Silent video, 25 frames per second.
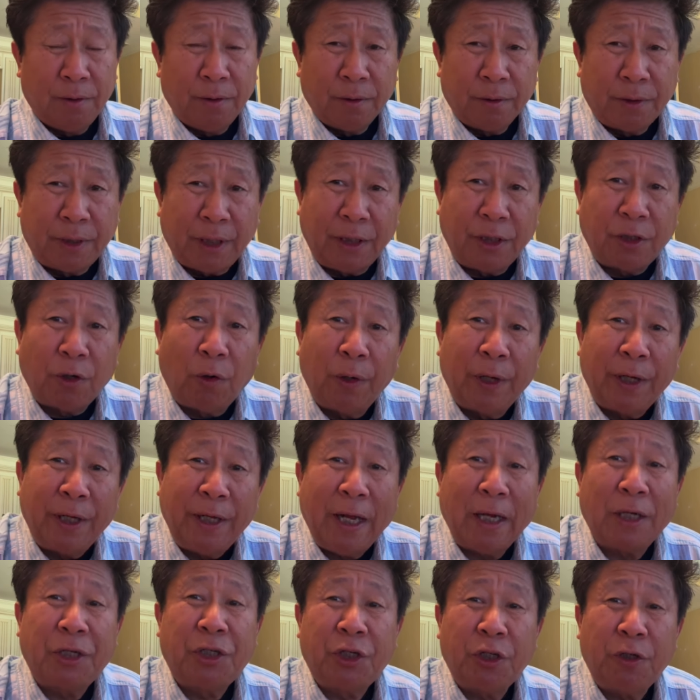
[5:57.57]
chỉ trong này
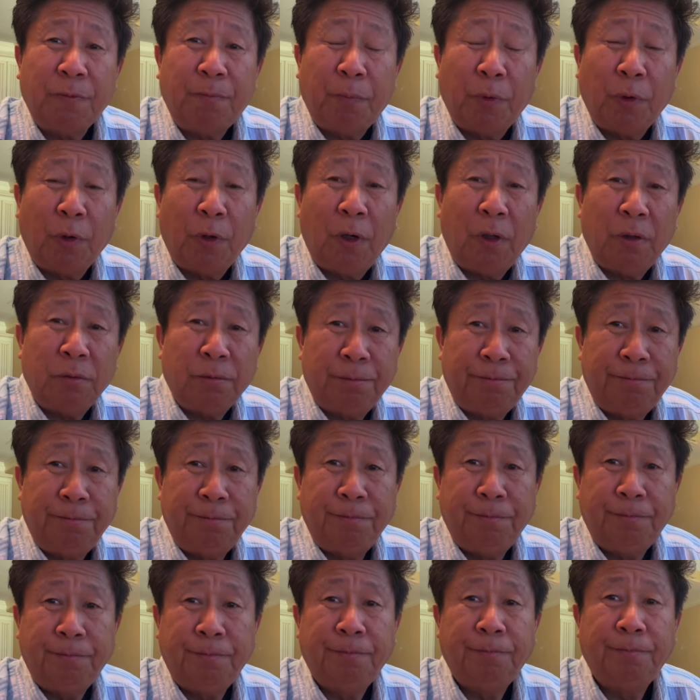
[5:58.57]
nhà chữ bố
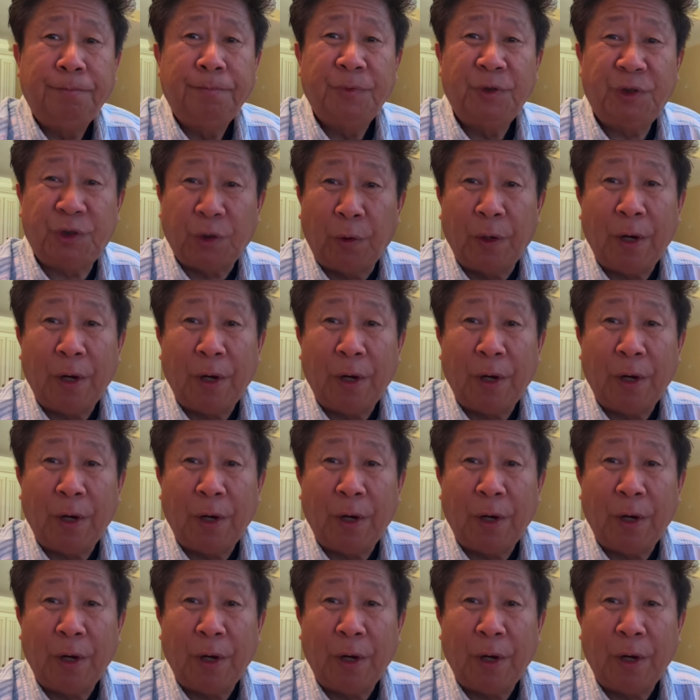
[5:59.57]
trong